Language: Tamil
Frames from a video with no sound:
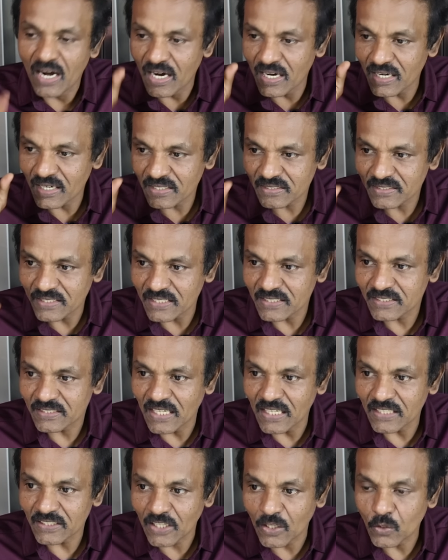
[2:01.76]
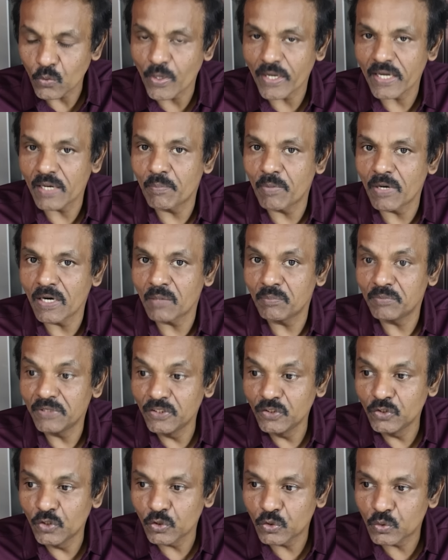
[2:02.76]
ஆர்எஸ்எஸ் தான் தன்னுடைய பலம்
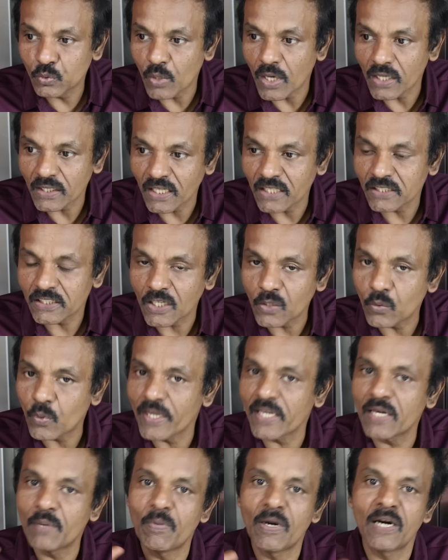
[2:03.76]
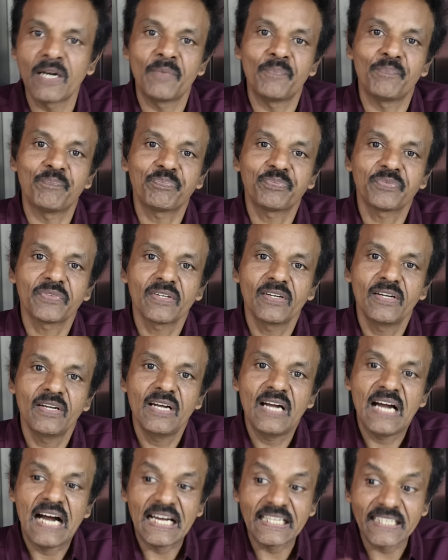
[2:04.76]
இந்துத்துவா தான் தன்னுடைய பலம்
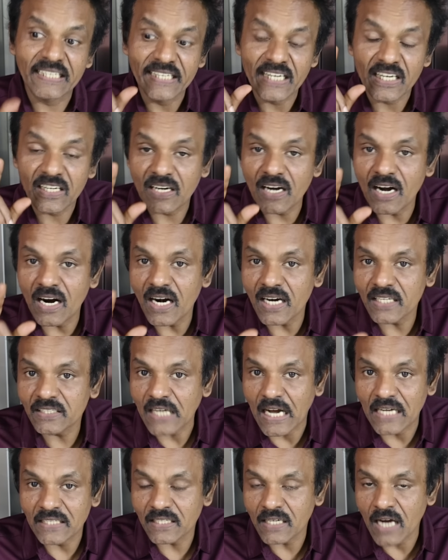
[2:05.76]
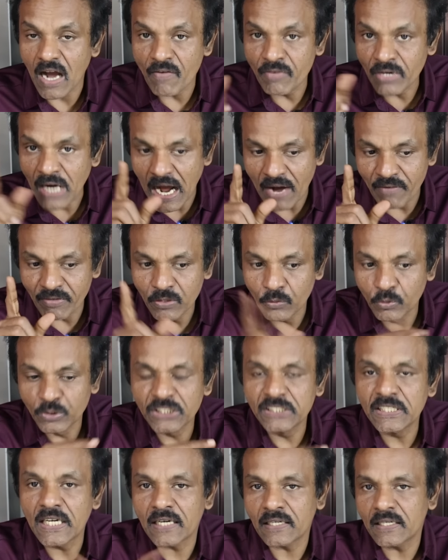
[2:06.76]
அதை எக்கால அதன் அவர் அவர்
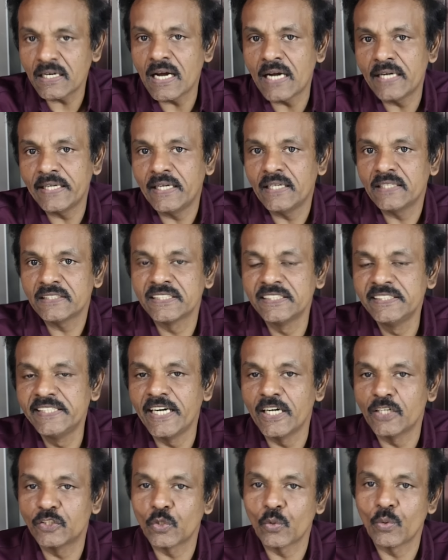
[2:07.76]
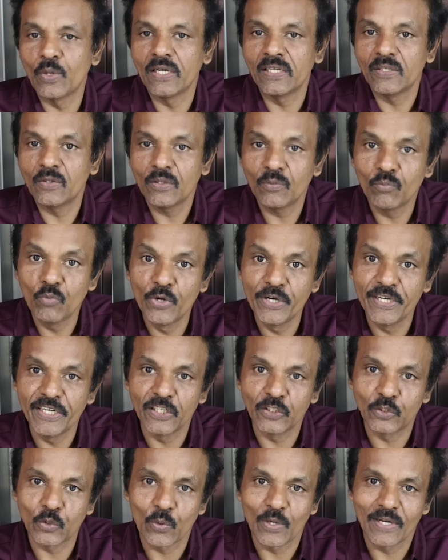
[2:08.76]
விட்டுட்டாருன்னா ஷிண்டே எடுத்துருவார் மோடி
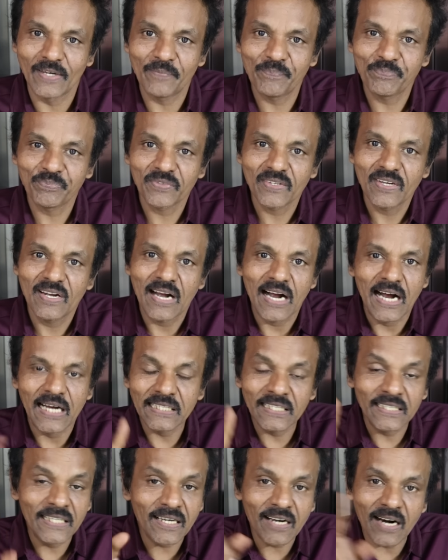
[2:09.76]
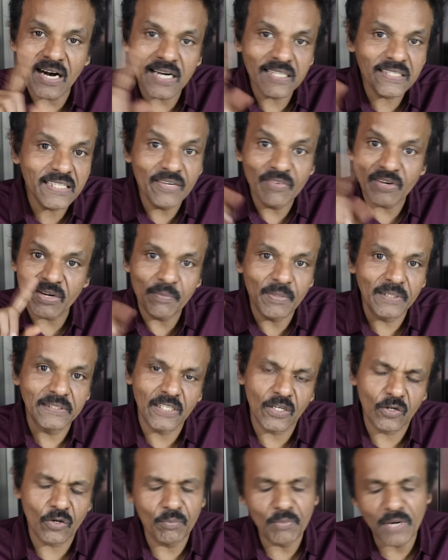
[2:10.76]
எடுத்துருவார் அதை எக்காலத்திலையும் விட
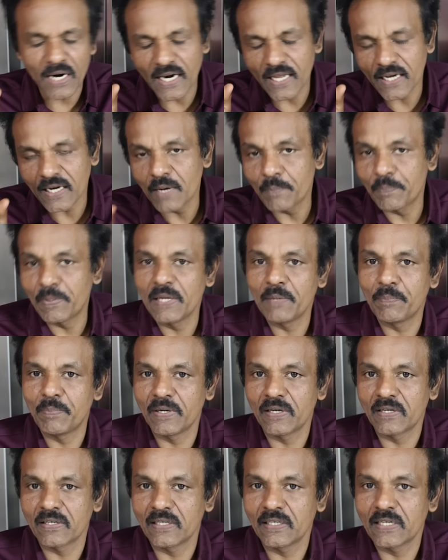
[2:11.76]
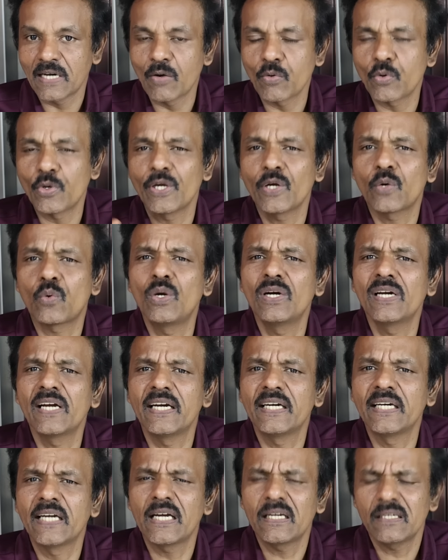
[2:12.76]
மாட்டார் ரொம்ப அழகாக ப்ளே பண்ணுறார் அவருடைய கொள்கை
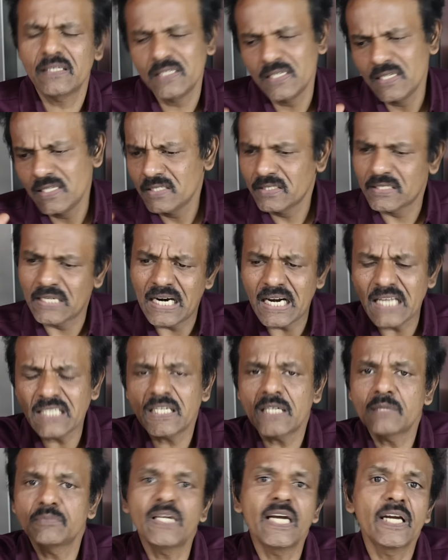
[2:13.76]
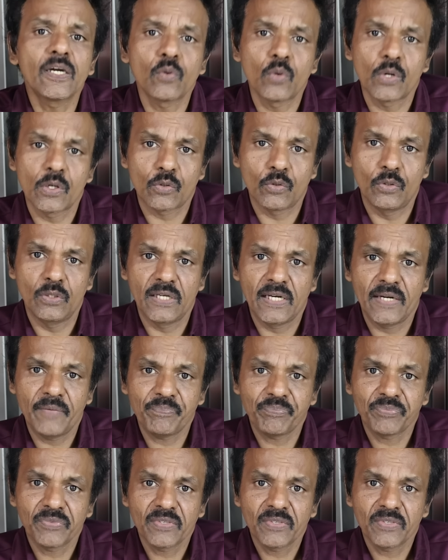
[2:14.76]
என்ன சனாதனம் தான் எங்களோட கொள்கை